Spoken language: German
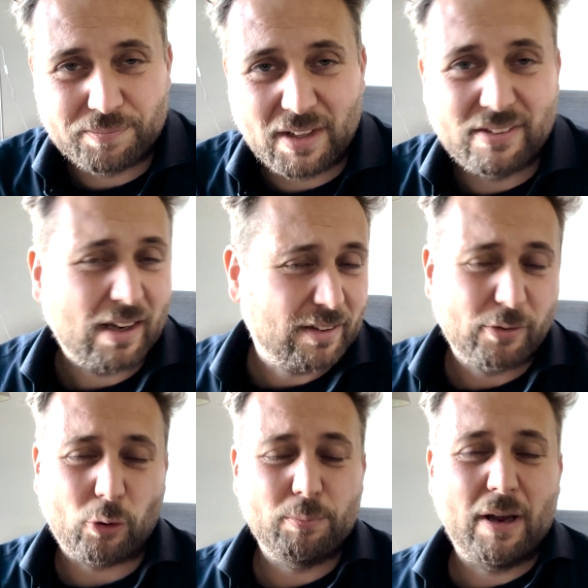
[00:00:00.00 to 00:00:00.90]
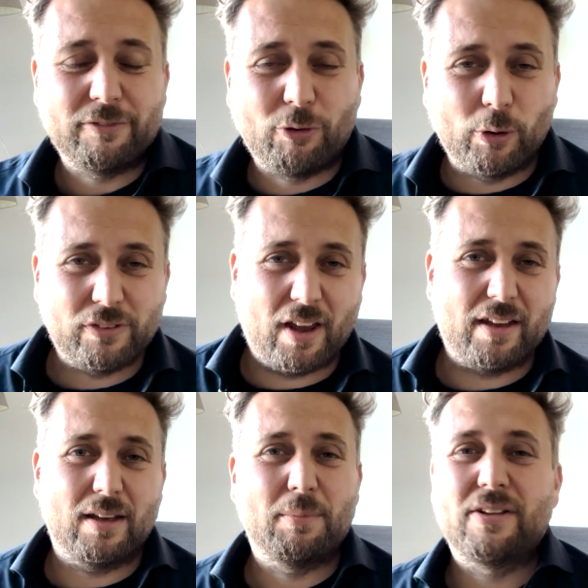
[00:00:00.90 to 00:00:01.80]
Ich sage das auch in meinen
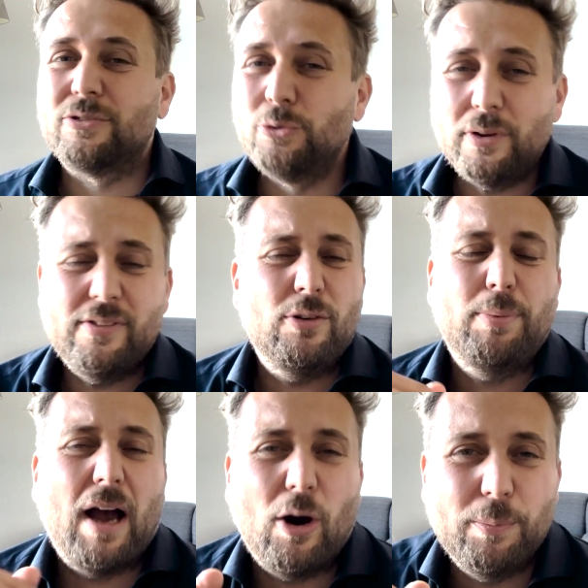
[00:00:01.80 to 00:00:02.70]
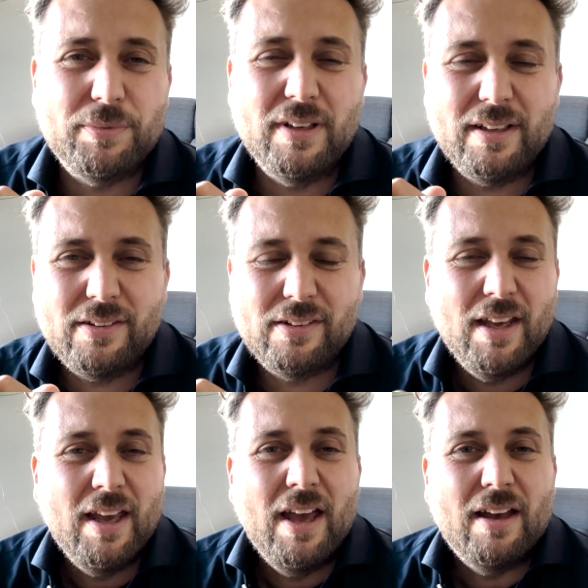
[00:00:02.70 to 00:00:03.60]
Vorträgen immer, es nützt überhaupt nichts,
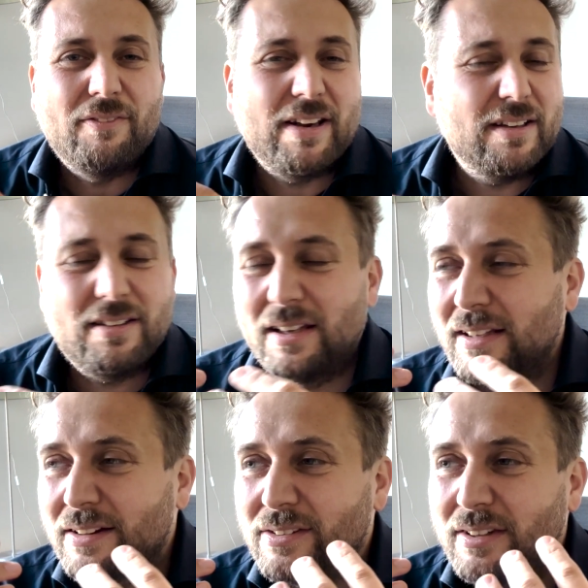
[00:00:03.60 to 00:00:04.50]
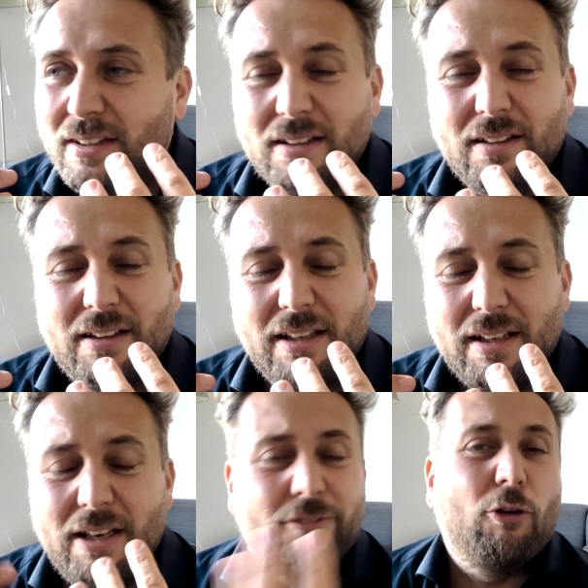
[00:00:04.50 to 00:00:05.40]
wenn ich jetzt hier
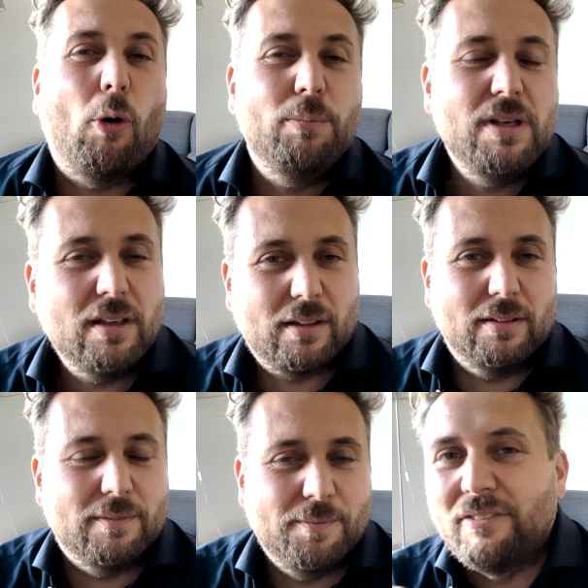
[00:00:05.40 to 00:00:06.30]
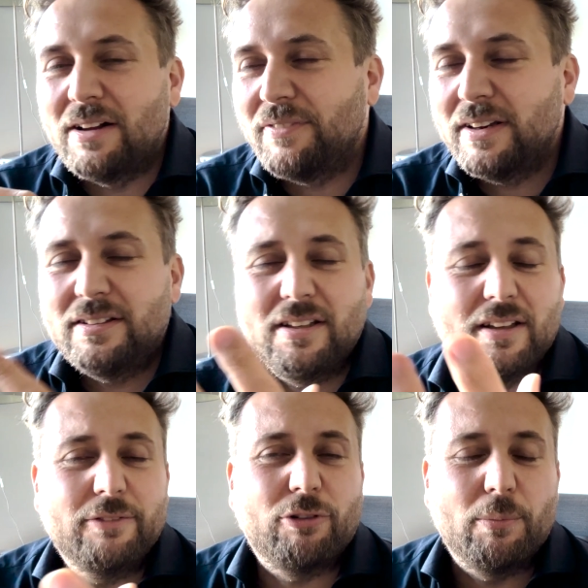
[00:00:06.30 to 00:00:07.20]
informiere. Weil wenn ich dich
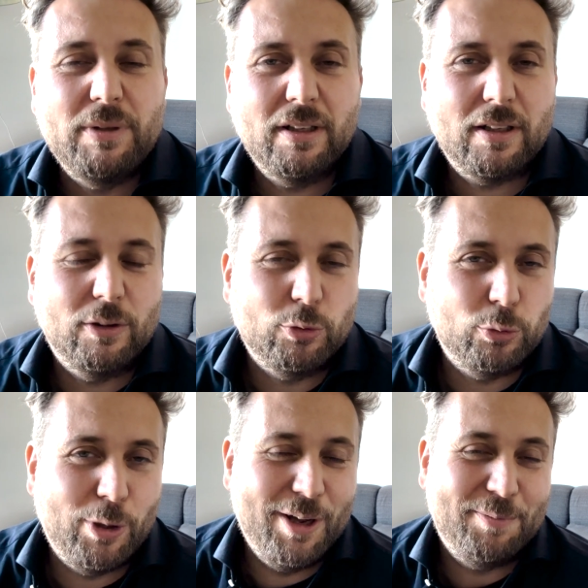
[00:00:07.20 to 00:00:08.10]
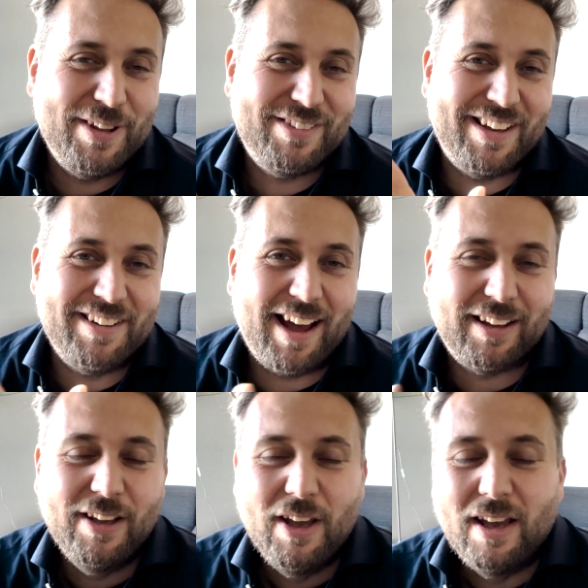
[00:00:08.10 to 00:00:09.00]
informiere und du bist danach
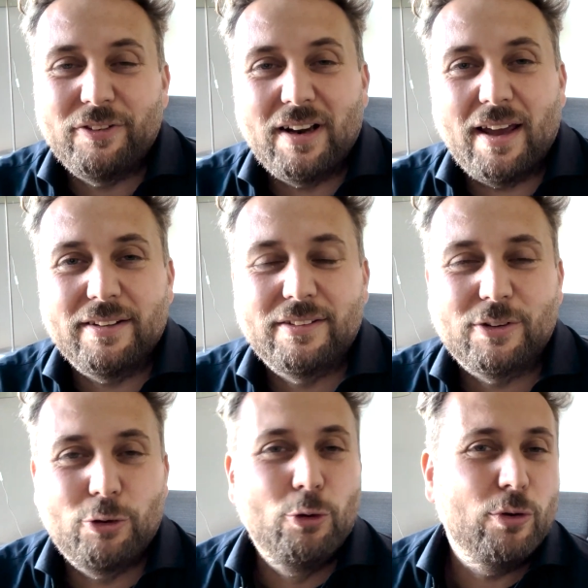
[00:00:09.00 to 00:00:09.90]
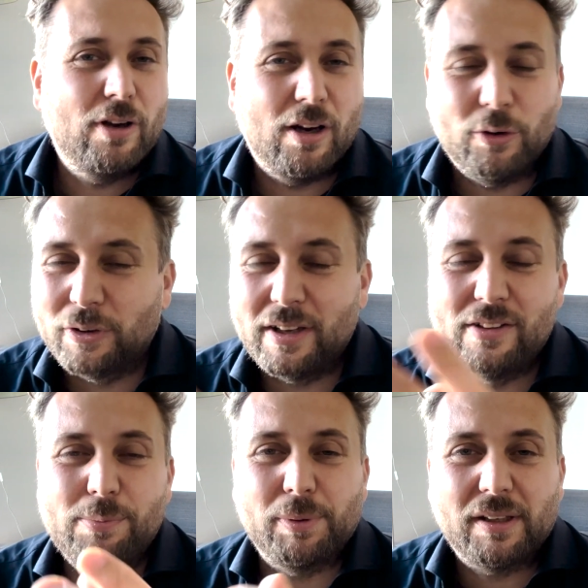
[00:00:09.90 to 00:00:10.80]
vielleicht klüger oder
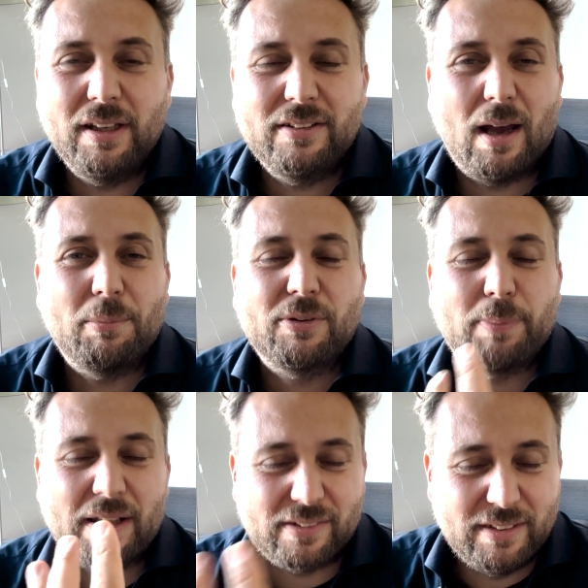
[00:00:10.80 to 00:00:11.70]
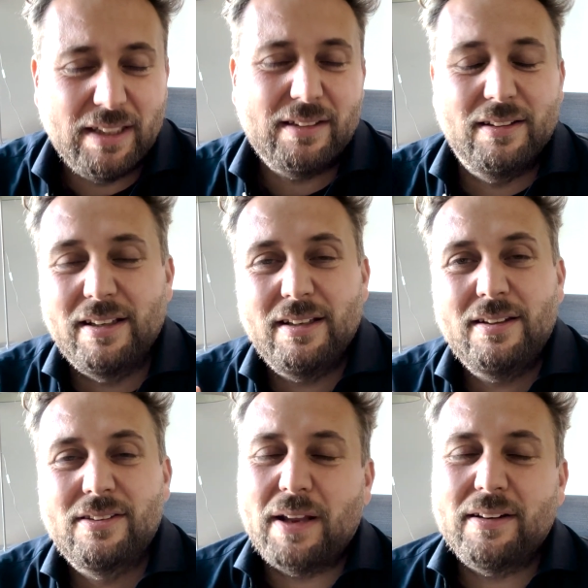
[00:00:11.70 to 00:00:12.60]
inspirierter, aber es passiert
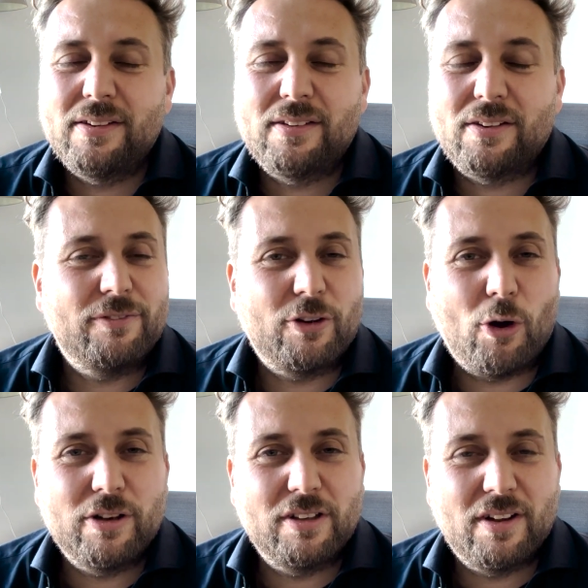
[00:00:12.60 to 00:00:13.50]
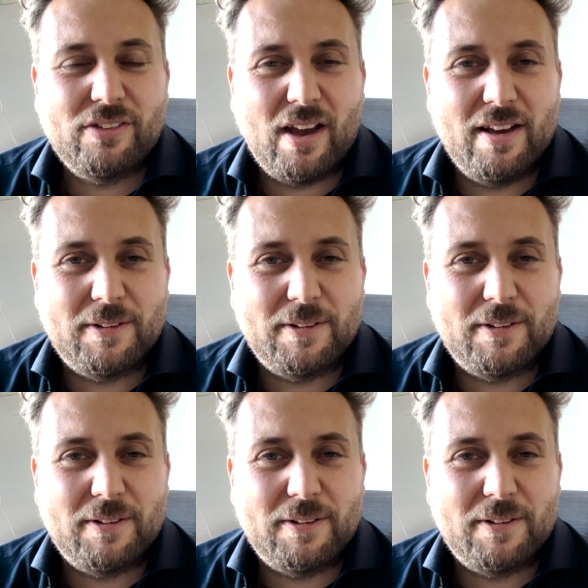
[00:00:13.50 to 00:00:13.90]
nichts, dann ist das vergeudete Zeit.